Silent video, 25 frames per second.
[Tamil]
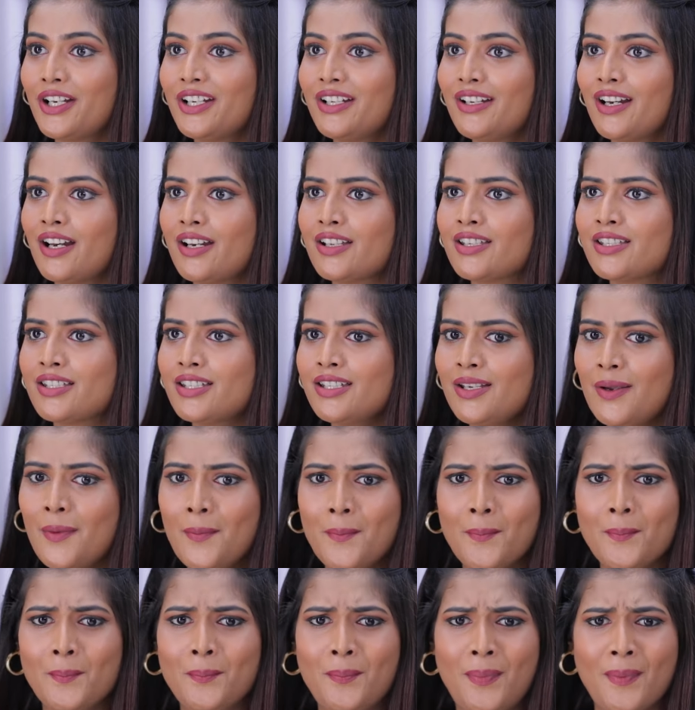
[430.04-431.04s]
பொண்டாட்டின்னு நினைச்சு
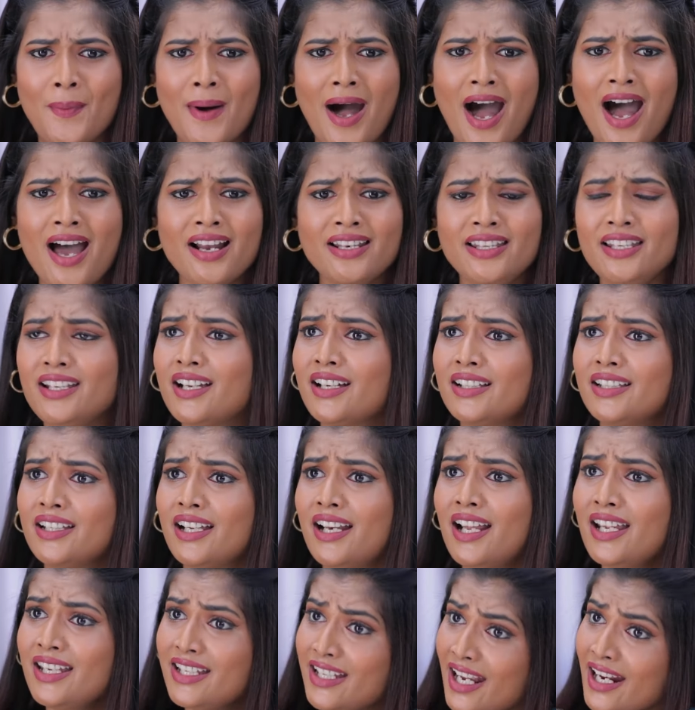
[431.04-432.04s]

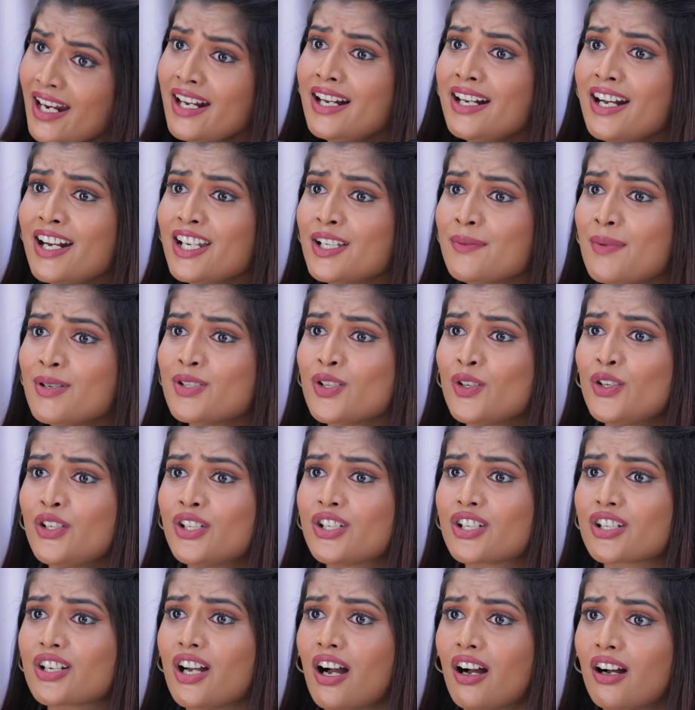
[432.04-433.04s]
பாரதிக்கு நடந்ததெல்லாம் எனக்கு
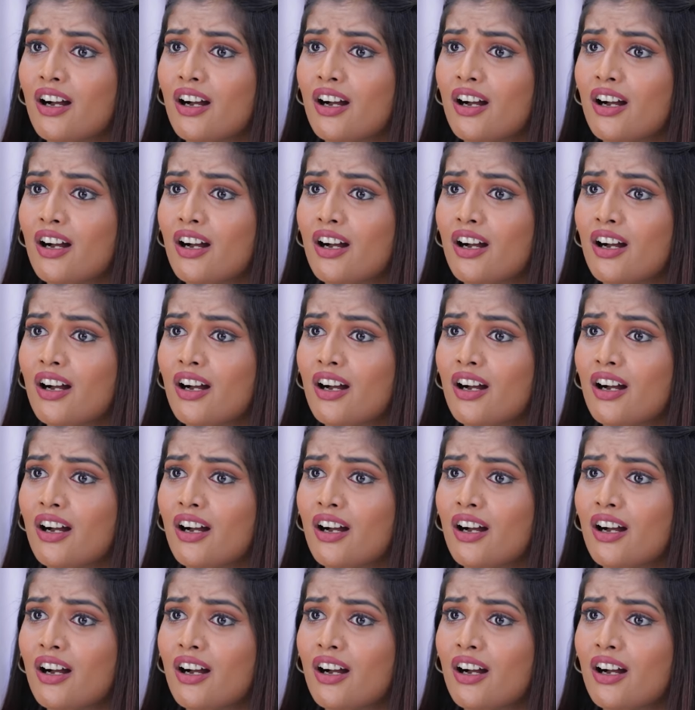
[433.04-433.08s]
நடந்த